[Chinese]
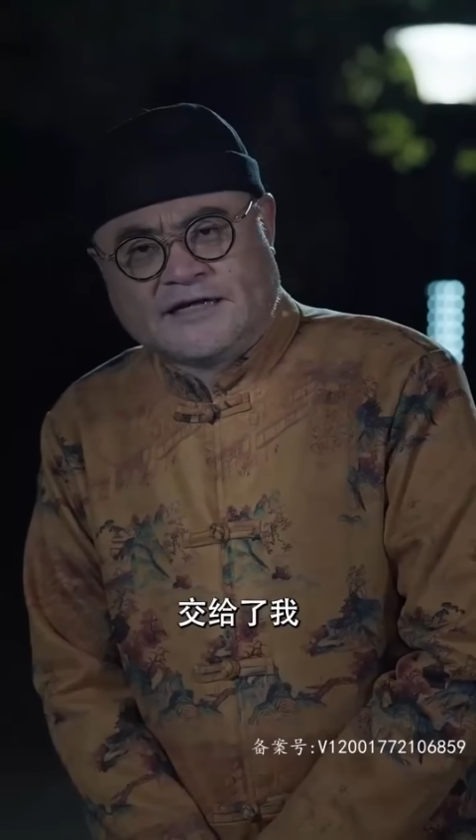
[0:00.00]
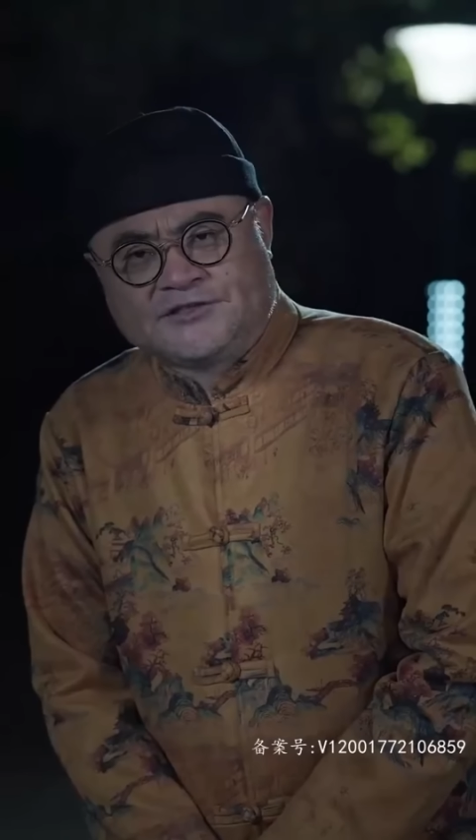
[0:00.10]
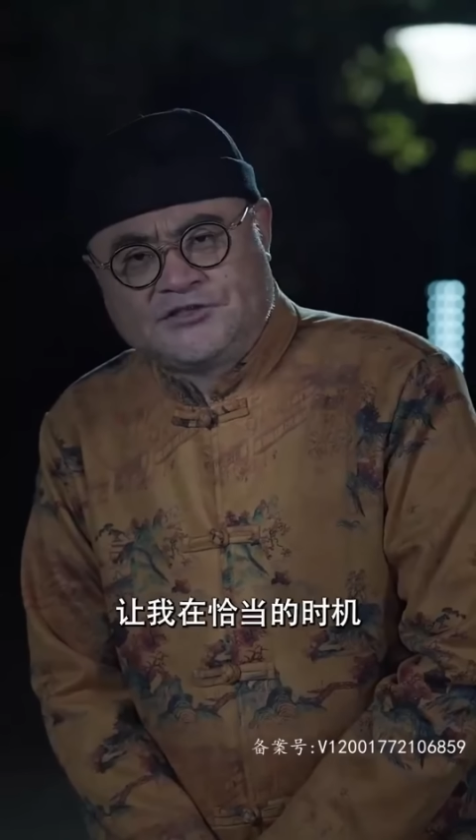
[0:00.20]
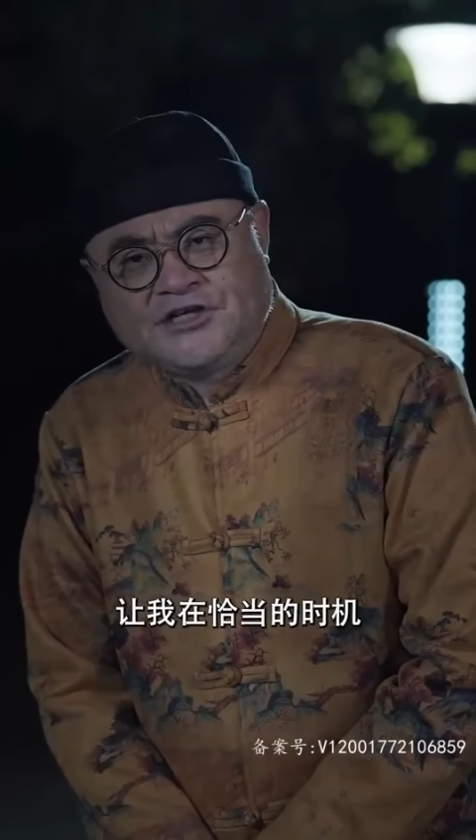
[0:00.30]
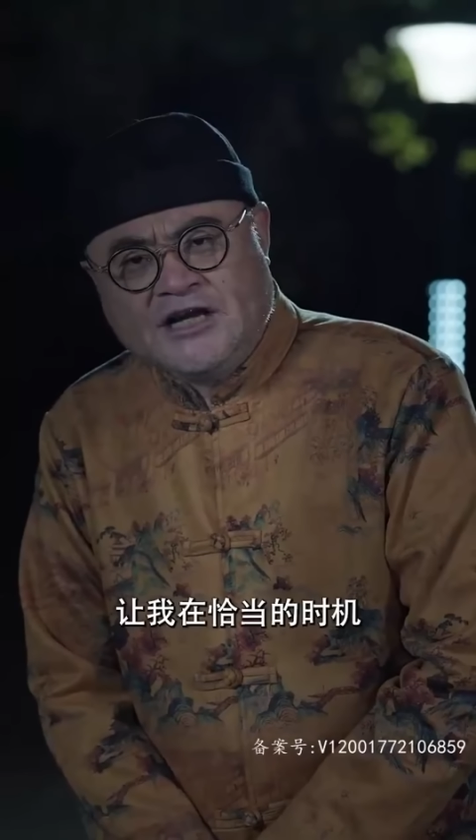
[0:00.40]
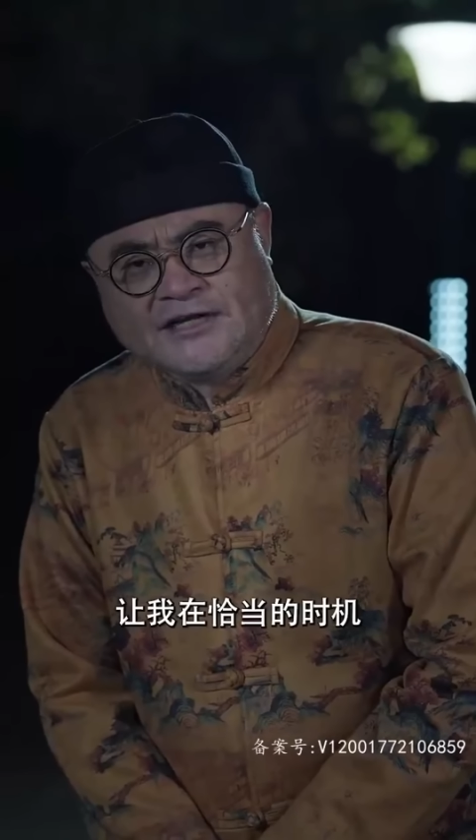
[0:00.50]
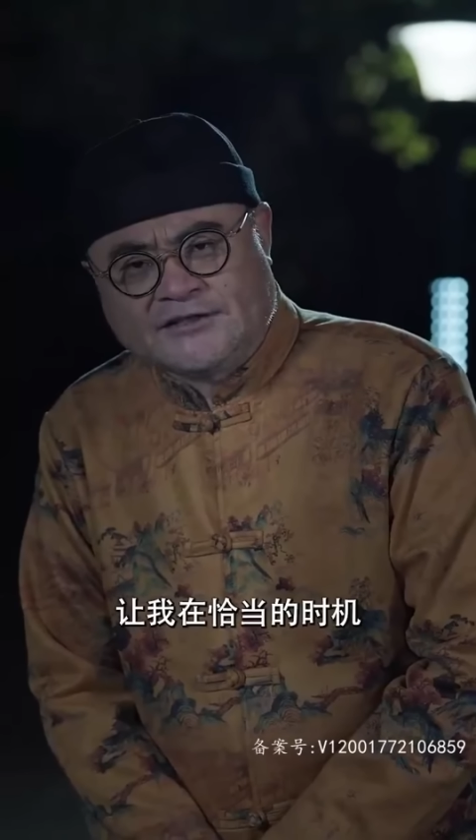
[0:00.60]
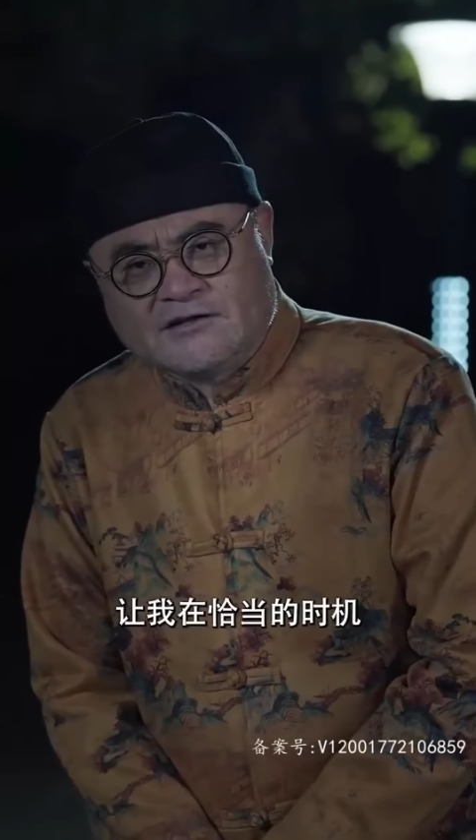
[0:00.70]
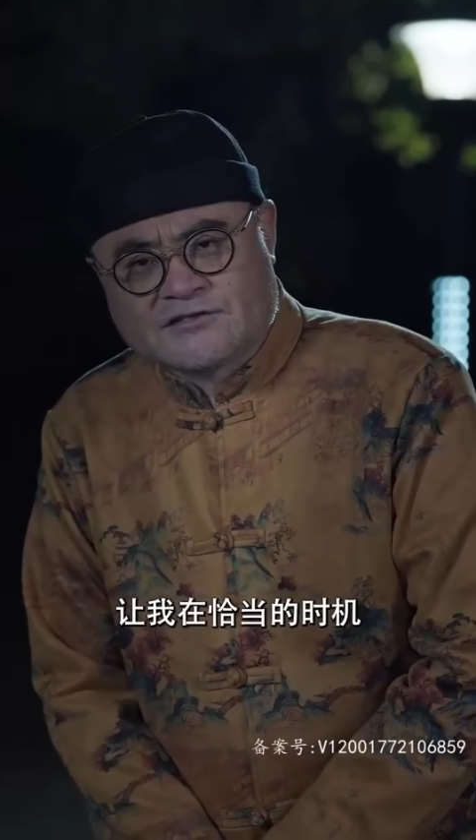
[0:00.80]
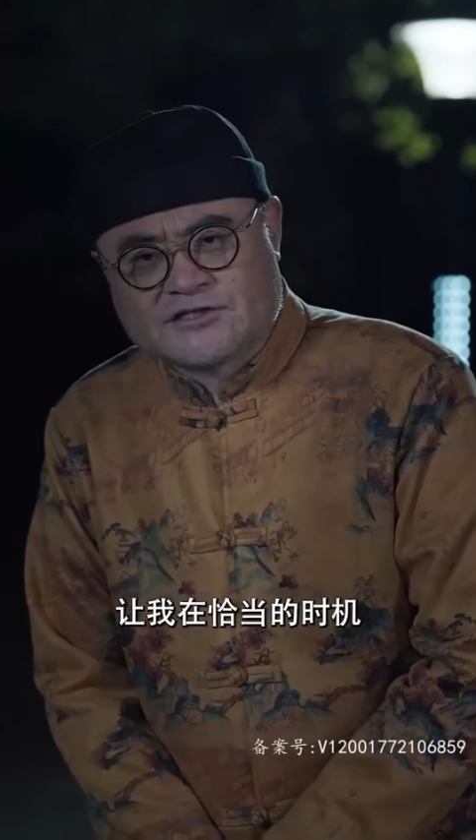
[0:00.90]
让我在
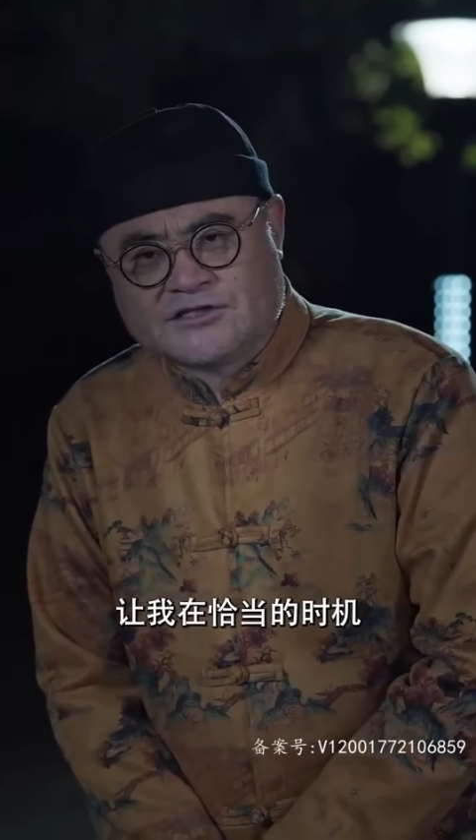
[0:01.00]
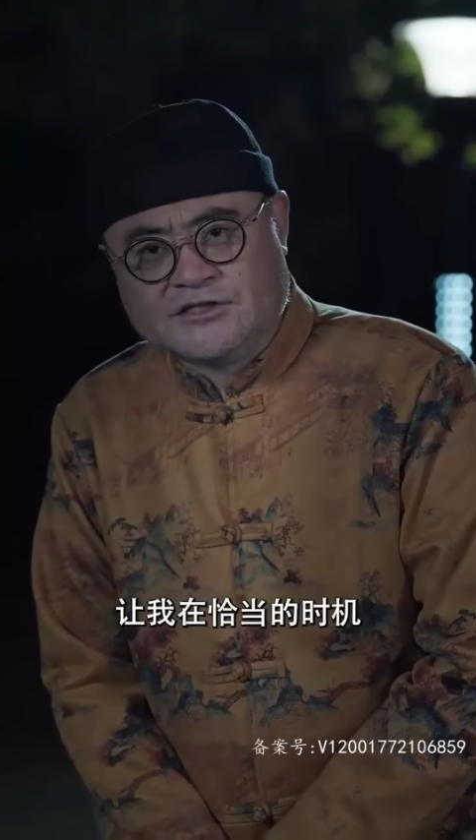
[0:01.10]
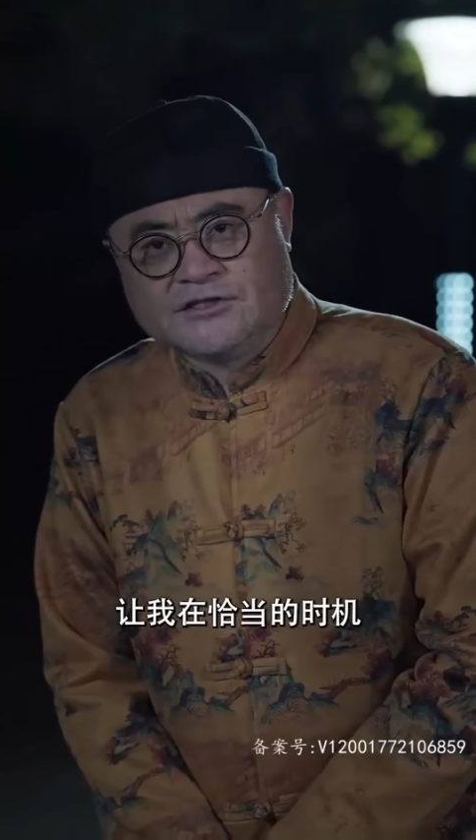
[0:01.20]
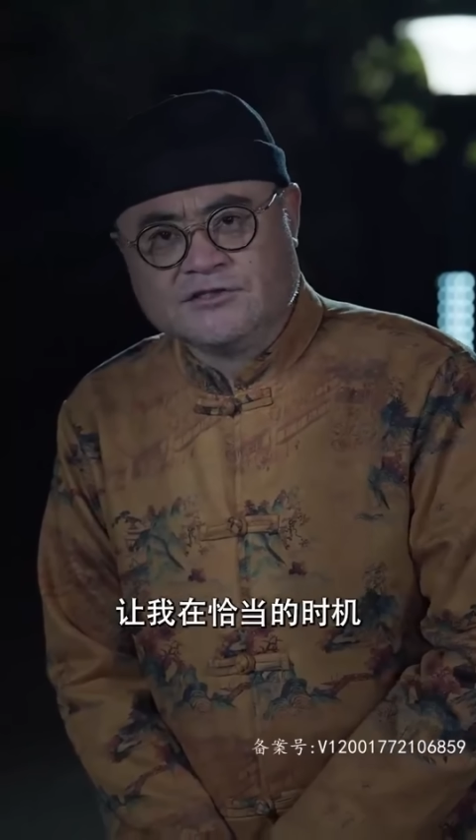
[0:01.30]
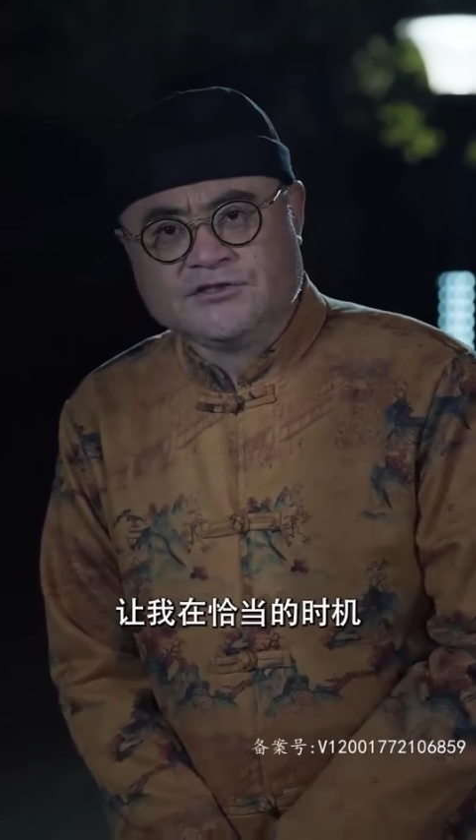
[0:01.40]
恰当的时